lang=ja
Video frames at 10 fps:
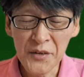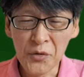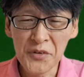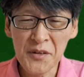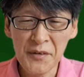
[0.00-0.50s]
に
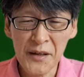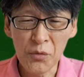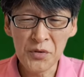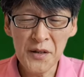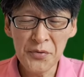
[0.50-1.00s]
おいてはね、
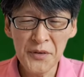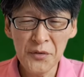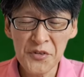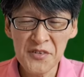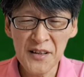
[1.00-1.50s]
お手振
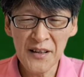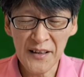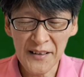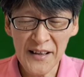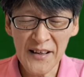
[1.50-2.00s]
りをしなが
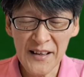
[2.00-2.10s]
らね、